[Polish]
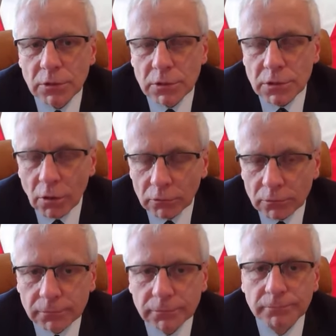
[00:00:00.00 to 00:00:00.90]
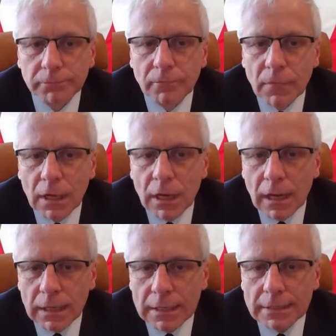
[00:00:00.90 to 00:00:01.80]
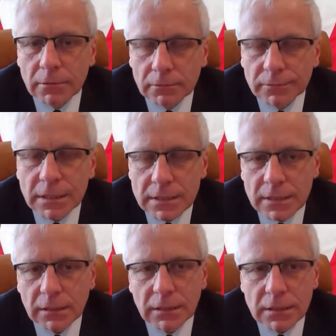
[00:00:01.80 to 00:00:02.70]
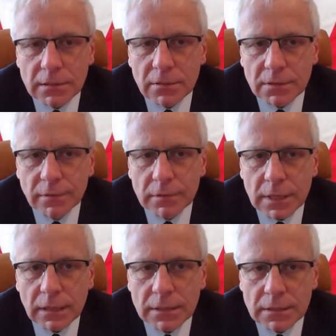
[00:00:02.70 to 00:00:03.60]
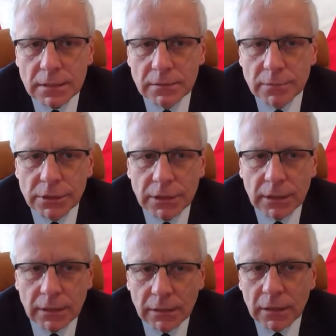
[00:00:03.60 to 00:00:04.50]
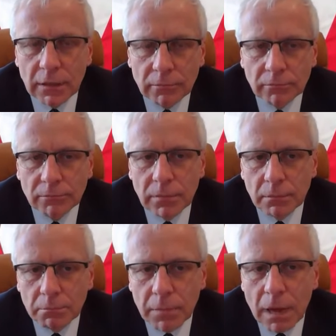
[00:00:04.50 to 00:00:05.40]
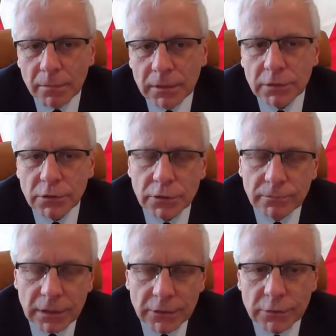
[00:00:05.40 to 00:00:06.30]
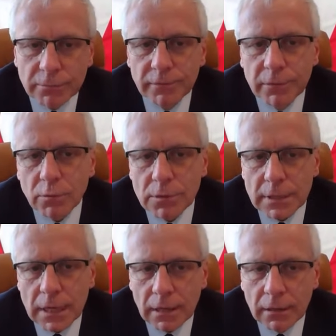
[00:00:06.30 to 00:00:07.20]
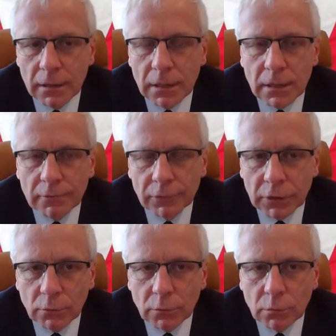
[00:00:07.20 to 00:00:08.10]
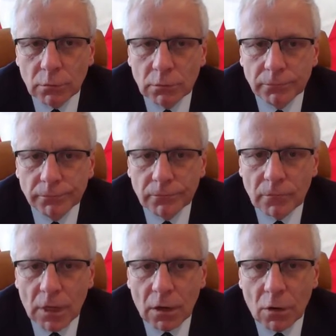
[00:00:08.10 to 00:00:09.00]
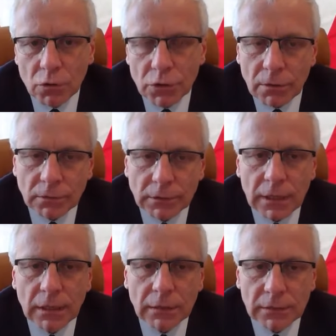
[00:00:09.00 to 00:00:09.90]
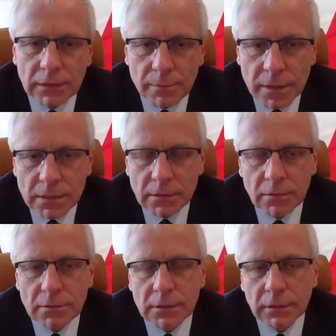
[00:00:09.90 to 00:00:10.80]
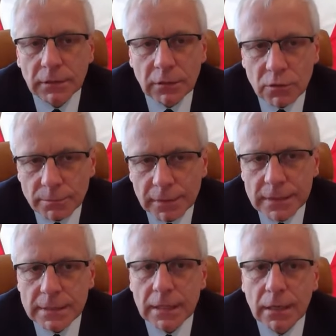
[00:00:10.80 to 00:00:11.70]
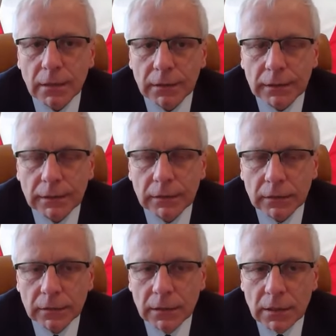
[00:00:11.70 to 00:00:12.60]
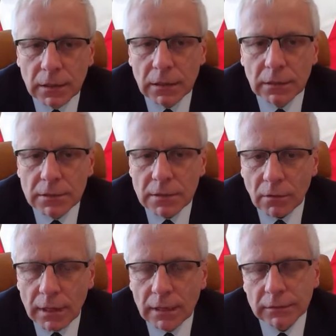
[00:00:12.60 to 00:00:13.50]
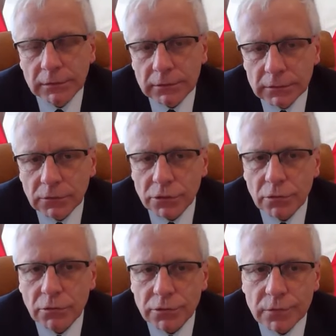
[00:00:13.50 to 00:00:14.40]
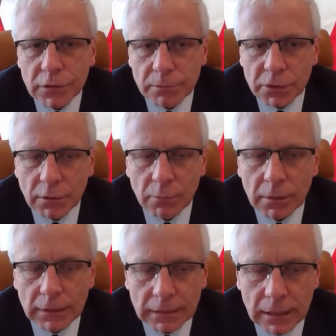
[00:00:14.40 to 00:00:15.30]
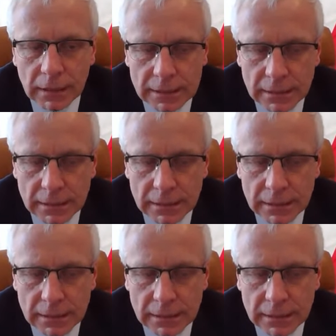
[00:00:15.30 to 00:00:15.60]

zgonów. Ale no, niestety jest to związane z tym, że mm, mamy czy mieliśmy wirusa kilku mm, ośrodkach DPS-owskich, hospicjach i e, izolach i to się oczywiście przekłada na